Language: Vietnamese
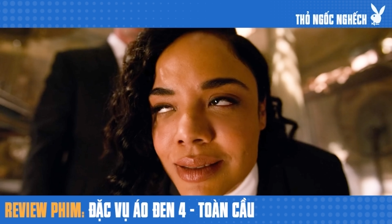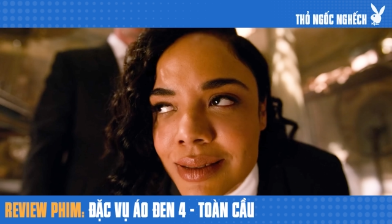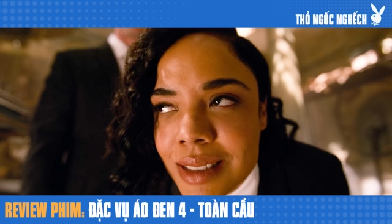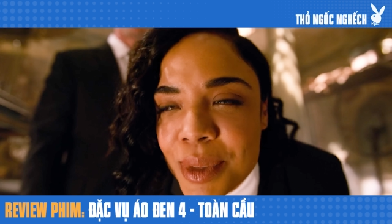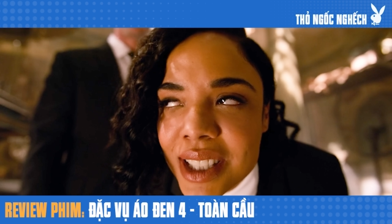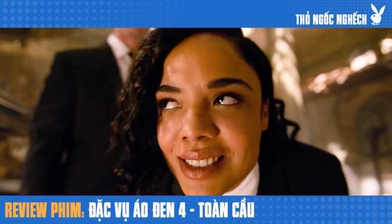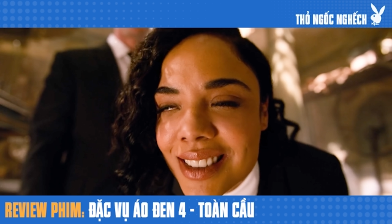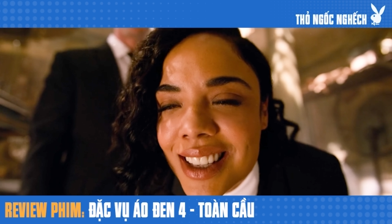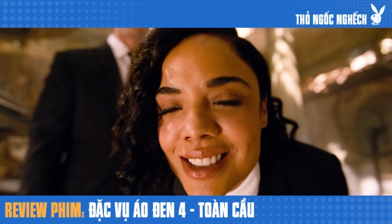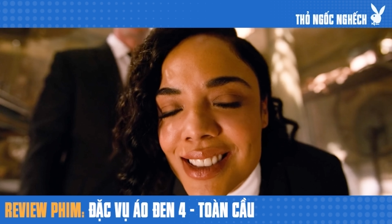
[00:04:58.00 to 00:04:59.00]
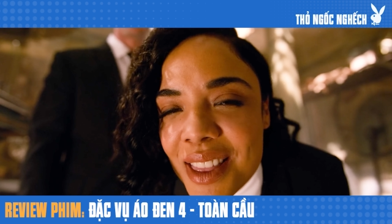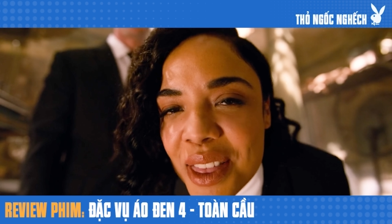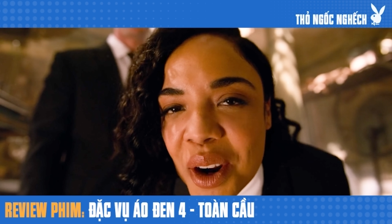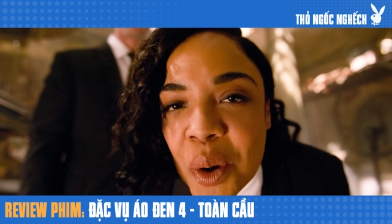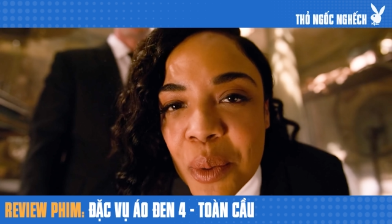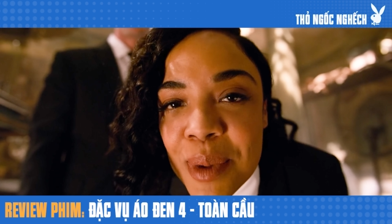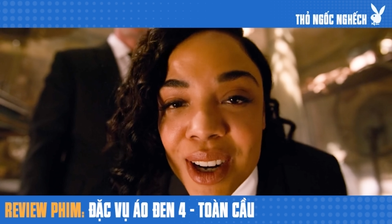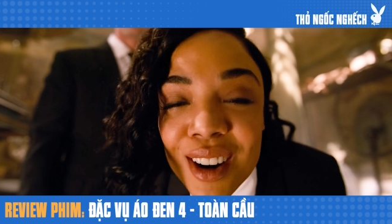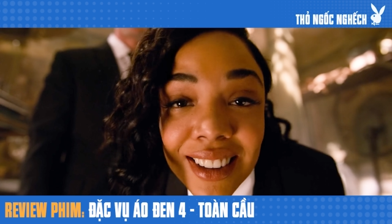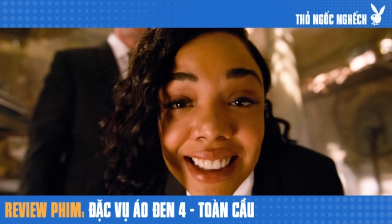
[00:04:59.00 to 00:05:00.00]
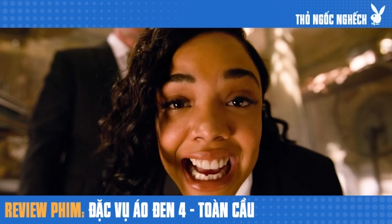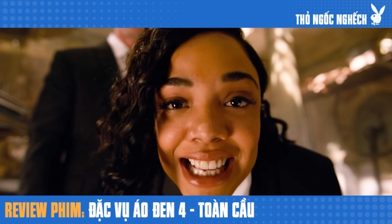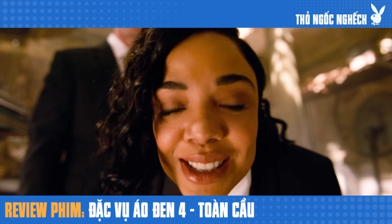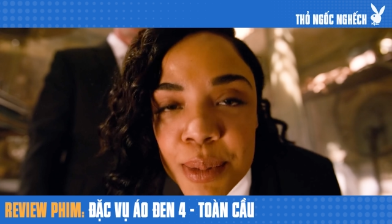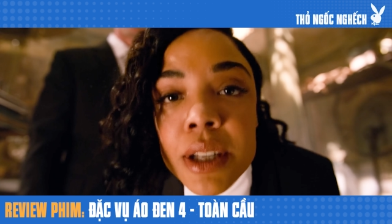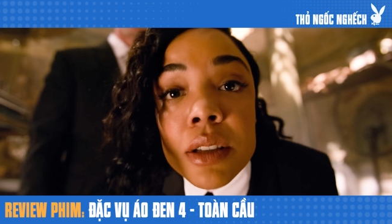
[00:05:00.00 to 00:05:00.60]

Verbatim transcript: Hai người đặt cho cậu ta là tín nị rồi dẫn theo cùng.